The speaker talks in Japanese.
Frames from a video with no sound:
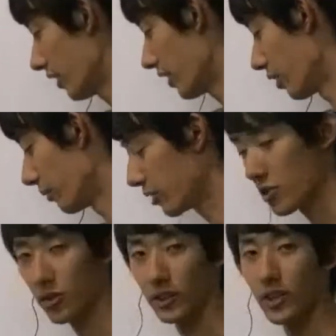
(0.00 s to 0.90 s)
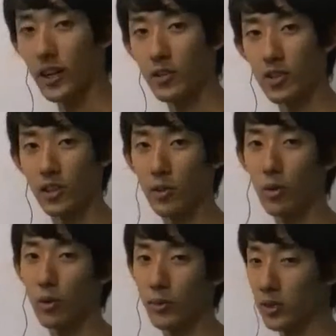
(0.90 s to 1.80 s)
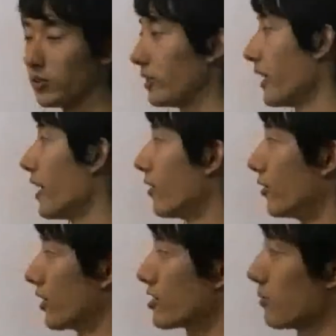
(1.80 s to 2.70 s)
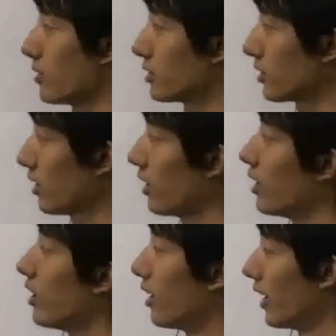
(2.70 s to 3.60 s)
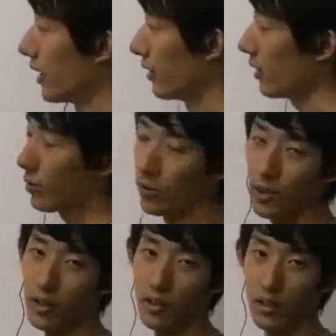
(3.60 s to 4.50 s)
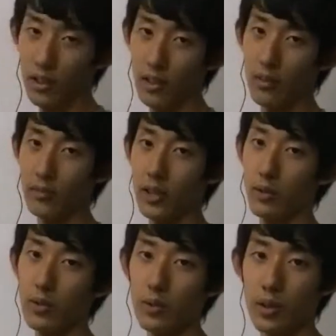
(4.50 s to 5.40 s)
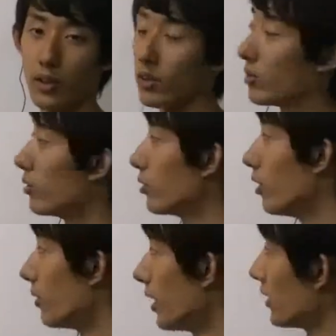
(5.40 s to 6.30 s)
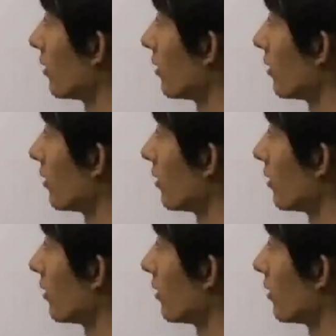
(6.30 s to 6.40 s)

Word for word: えー、コメントしてください。そしたらね、喜びますのでね、お願いします。はい。で、このカリキュラムでどんなことやるかっていうと、まあ、書